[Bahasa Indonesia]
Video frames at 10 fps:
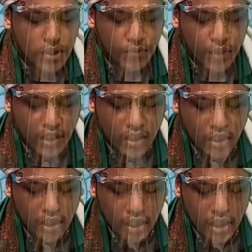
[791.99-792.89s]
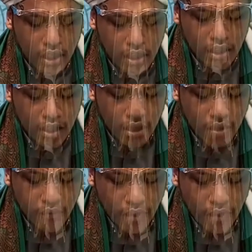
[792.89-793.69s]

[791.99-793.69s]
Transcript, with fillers: Fa innallaha fa